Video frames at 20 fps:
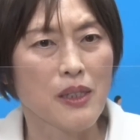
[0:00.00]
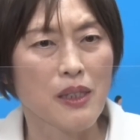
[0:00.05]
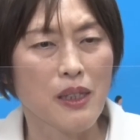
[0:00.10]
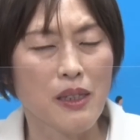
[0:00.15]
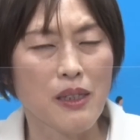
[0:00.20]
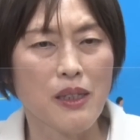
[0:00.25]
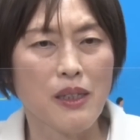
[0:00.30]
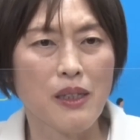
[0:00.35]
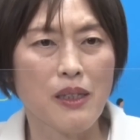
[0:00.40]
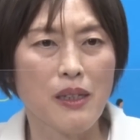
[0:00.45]

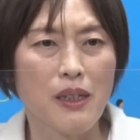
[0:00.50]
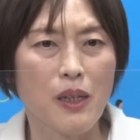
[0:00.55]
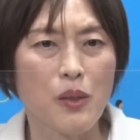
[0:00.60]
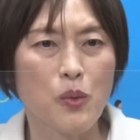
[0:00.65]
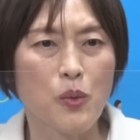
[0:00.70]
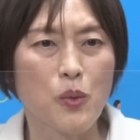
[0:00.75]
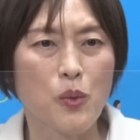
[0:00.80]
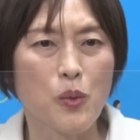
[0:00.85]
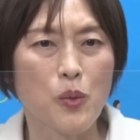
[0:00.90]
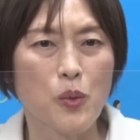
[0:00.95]
であ
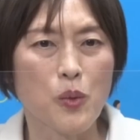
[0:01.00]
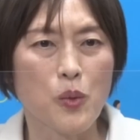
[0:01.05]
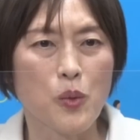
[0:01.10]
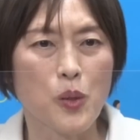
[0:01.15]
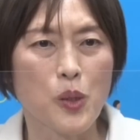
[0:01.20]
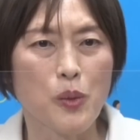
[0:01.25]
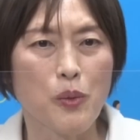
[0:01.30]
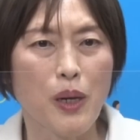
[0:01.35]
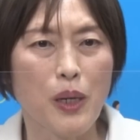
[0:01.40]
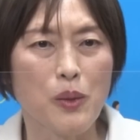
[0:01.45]
の
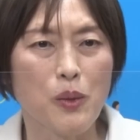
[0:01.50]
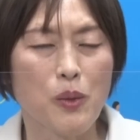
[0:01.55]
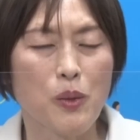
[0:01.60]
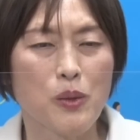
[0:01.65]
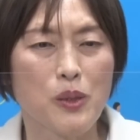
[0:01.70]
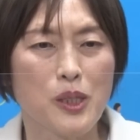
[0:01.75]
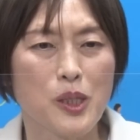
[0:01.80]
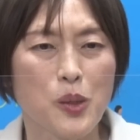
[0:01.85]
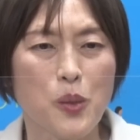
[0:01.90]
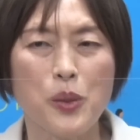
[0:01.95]
これはあ
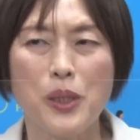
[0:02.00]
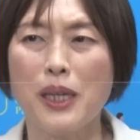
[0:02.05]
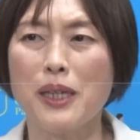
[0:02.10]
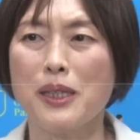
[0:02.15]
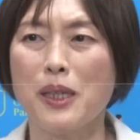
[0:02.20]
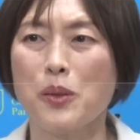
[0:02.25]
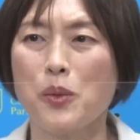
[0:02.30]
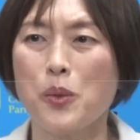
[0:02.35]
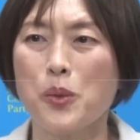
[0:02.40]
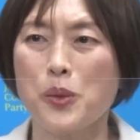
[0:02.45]
の児童手
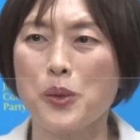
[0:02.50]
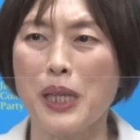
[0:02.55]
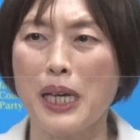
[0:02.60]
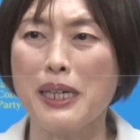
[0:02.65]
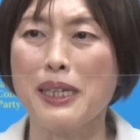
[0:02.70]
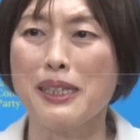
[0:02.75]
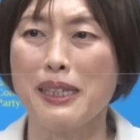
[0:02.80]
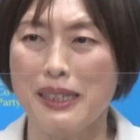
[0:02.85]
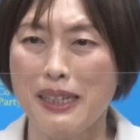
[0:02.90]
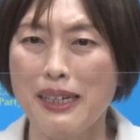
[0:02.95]
当のことだ
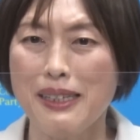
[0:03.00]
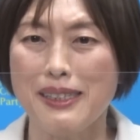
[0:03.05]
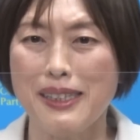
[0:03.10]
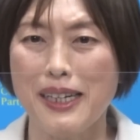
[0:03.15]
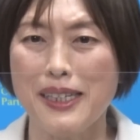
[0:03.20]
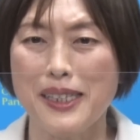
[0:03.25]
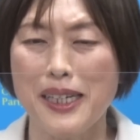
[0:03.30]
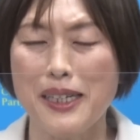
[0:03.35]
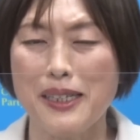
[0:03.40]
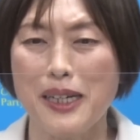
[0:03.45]
けで、ね、
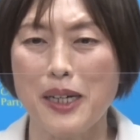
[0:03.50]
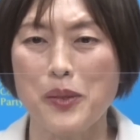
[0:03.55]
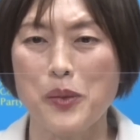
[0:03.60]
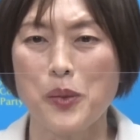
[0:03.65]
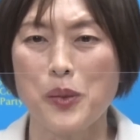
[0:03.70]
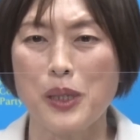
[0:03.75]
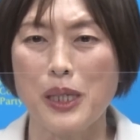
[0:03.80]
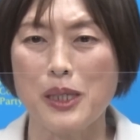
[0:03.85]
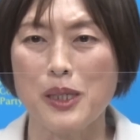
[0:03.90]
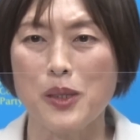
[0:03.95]
財源確
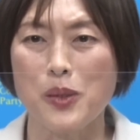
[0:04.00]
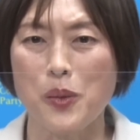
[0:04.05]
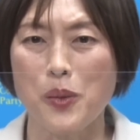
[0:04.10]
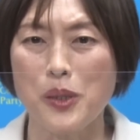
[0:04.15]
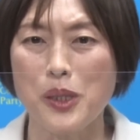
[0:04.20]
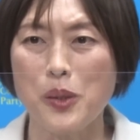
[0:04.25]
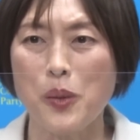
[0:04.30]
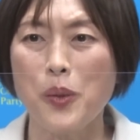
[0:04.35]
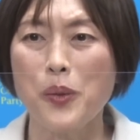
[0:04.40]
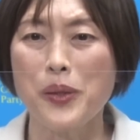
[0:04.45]
保が非
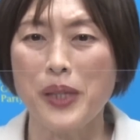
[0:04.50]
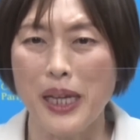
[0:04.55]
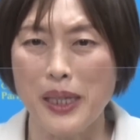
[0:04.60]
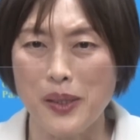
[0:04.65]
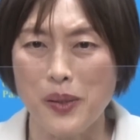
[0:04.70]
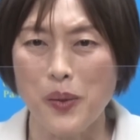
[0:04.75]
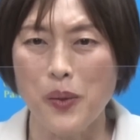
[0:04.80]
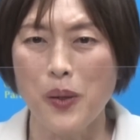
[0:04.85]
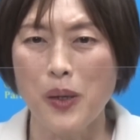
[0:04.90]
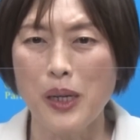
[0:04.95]
常に困
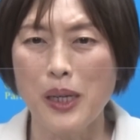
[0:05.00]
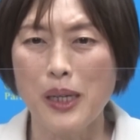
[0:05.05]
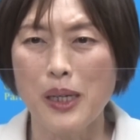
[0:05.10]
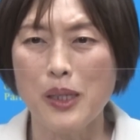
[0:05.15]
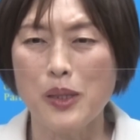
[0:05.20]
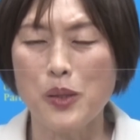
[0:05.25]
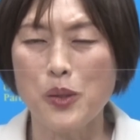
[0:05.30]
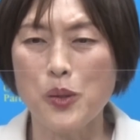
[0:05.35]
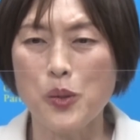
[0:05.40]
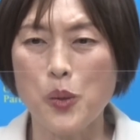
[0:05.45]
難と
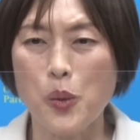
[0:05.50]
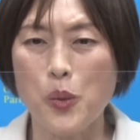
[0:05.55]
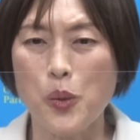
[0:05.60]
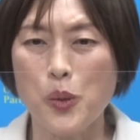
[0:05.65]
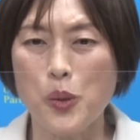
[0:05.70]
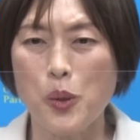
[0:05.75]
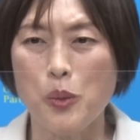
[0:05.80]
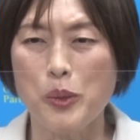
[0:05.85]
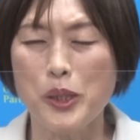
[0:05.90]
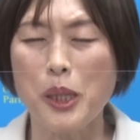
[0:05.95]
いうと
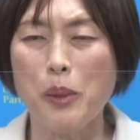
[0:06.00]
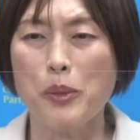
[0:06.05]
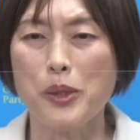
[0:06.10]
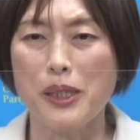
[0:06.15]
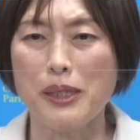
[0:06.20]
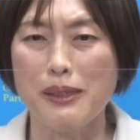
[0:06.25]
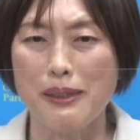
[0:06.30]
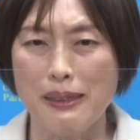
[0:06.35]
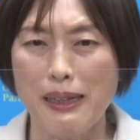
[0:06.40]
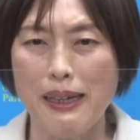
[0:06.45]
ころを見ても
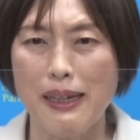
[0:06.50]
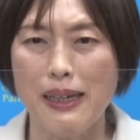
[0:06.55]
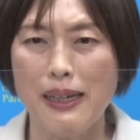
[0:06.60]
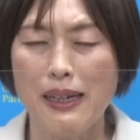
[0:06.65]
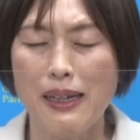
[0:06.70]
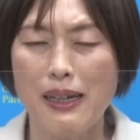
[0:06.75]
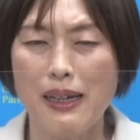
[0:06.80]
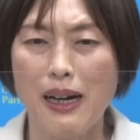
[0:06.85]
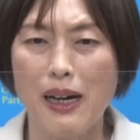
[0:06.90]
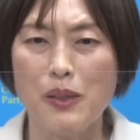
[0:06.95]
ですね
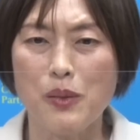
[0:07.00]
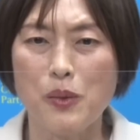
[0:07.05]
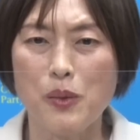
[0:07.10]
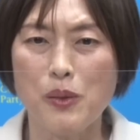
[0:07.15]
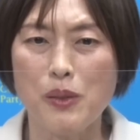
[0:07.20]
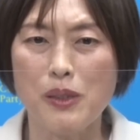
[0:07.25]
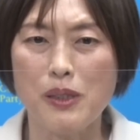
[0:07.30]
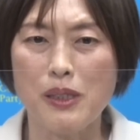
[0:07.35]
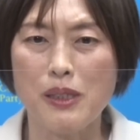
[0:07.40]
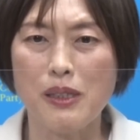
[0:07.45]
あ
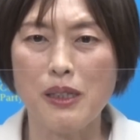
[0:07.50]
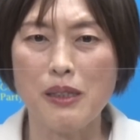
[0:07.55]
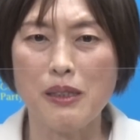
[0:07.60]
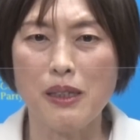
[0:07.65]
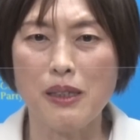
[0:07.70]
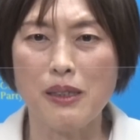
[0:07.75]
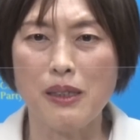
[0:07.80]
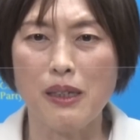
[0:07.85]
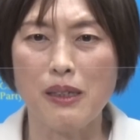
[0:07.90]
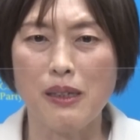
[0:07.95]
の岸田
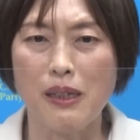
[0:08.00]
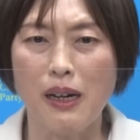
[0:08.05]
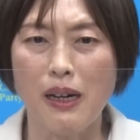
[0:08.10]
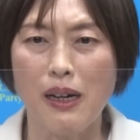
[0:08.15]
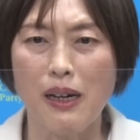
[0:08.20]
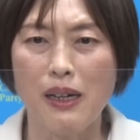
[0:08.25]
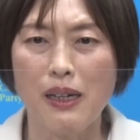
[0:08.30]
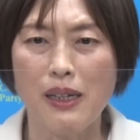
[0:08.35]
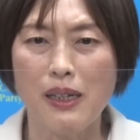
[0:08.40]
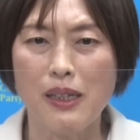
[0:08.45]
政権
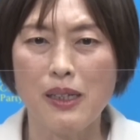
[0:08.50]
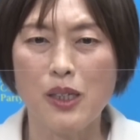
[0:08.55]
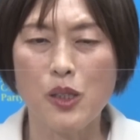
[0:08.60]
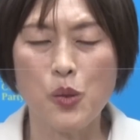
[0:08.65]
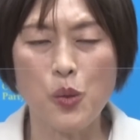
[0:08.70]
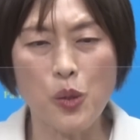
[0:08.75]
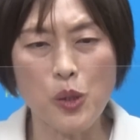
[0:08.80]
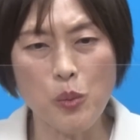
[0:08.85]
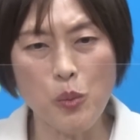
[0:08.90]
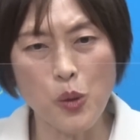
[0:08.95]
が非
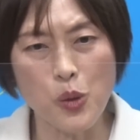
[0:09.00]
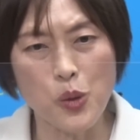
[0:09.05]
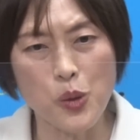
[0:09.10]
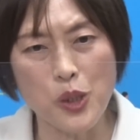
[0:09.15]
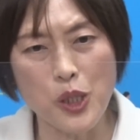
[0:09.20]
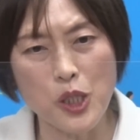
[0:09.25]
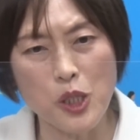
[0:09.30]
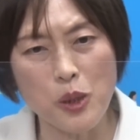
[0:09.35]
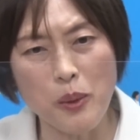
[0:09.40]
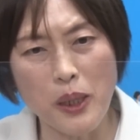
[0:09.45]
常にもう行
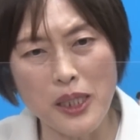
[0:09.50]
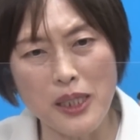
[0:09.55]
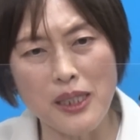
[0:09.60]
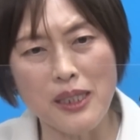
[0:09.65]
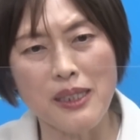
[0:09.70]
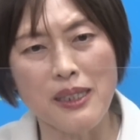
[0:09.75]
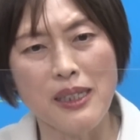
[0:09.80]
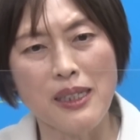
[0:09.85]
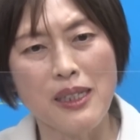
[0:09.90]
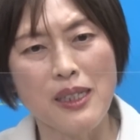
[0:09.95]
き詰
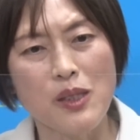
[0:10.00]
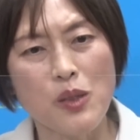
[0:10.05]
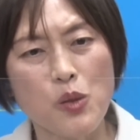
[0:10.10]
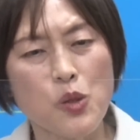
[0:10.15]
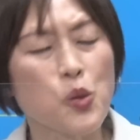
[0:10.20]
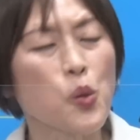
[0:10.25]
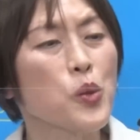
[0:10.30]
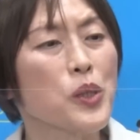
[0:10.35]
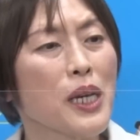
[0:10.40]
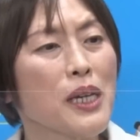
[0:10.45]
まりの
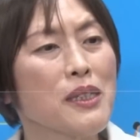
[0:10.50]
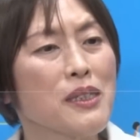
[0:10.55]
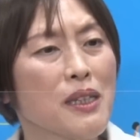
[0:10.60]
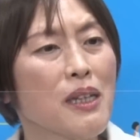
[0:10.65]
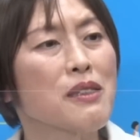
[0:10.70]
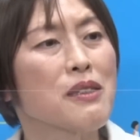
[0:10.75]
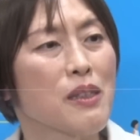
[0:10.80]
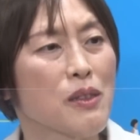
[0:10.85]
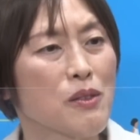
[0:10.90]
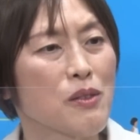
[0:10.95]
状態に
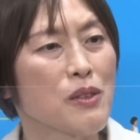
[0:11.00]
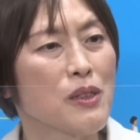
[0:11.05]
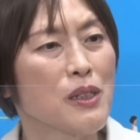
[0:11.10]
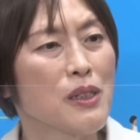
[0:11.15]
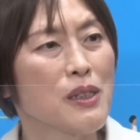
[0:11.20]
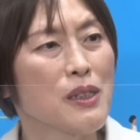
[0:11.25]
なってる